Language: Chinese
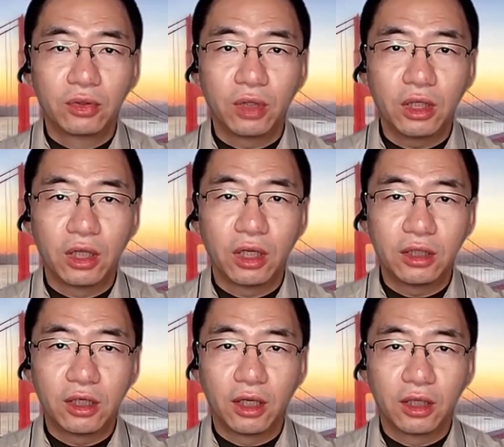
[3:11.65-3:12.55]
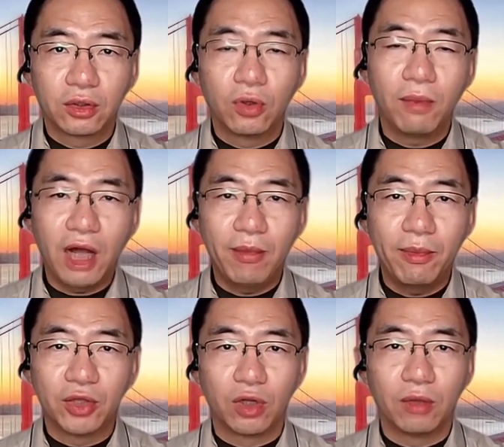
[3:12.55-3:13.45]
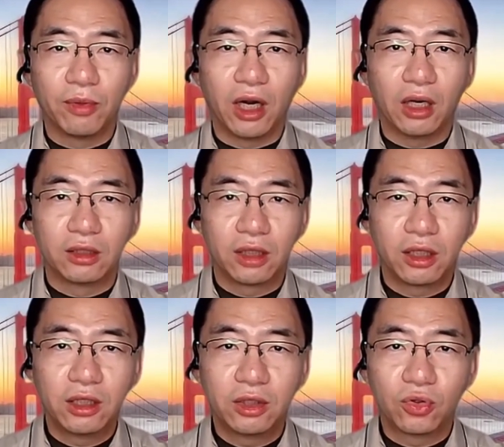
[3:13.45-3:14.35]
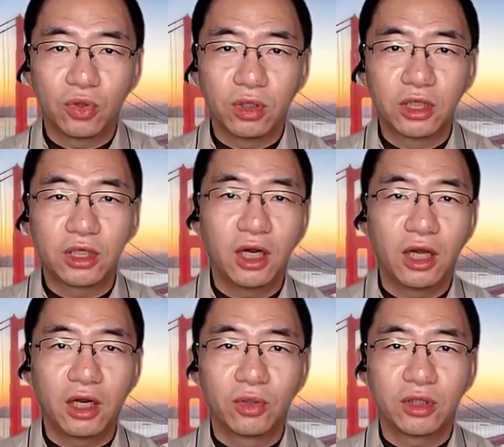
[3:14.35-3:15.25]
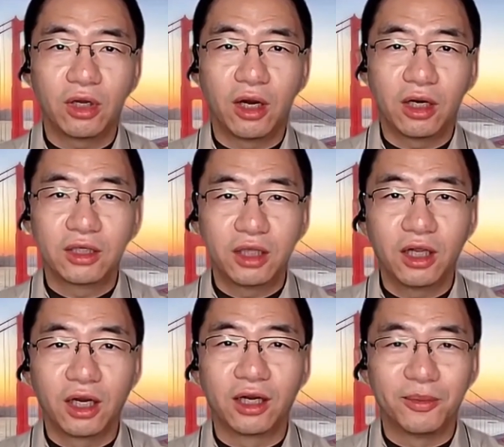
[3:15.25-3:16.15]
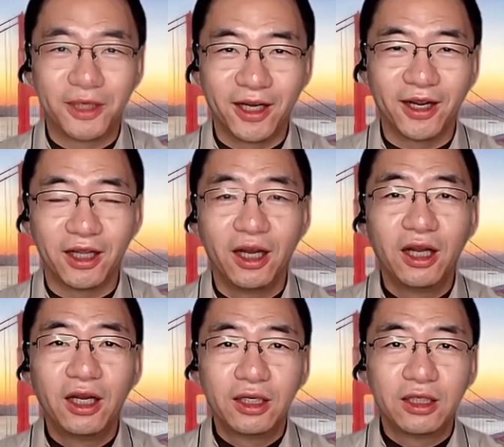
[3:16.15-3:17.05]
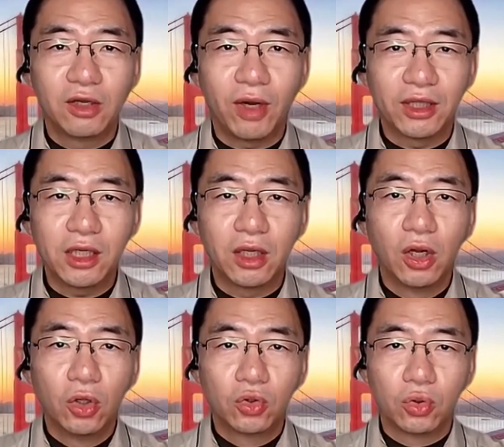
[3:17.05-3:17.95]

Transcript: 所以呢，这个从妈妈的嘴里边，这个一直就说你伤害了我的小孩的心灵啊什么之类的这些话，但是。